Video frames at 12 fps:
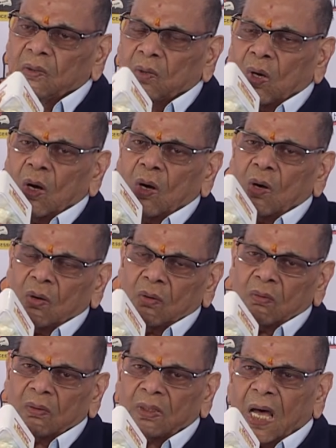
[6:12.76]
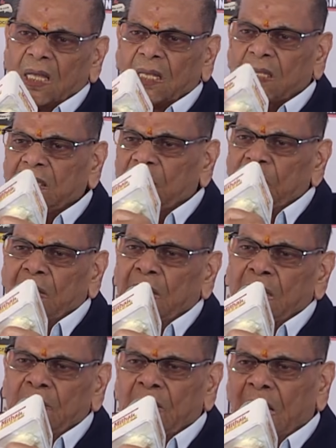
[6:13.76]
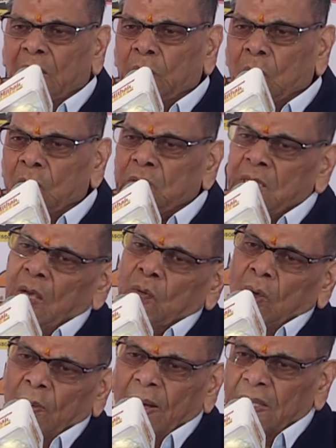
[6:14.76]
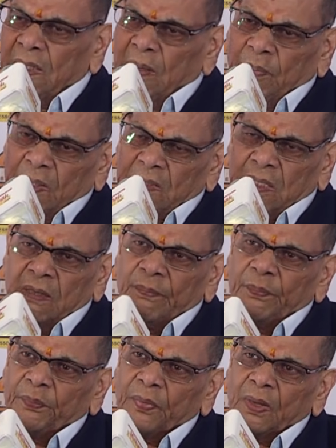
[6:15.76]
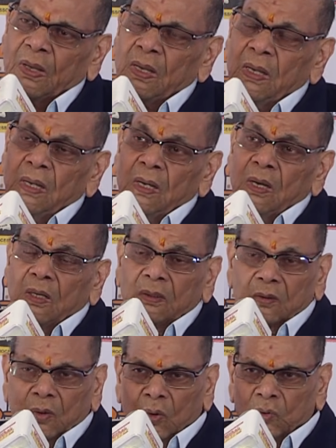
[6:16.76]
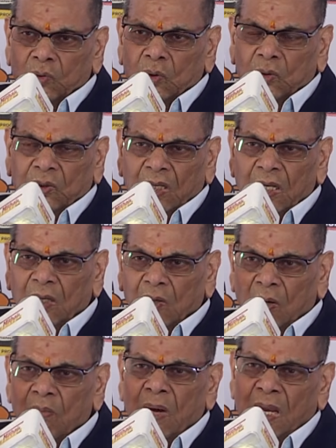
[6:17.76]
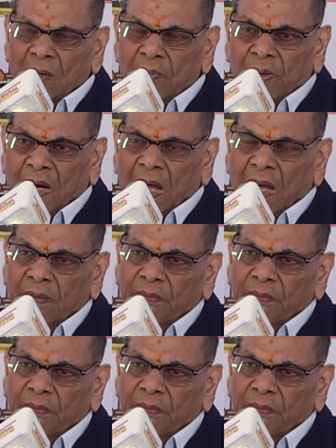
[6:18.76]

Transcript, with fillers: तो दादाजी भी कहे मेरा दोस्त है कोई बात नहीं पैसा नहीं तो उसको तेली को मालूम पड़ा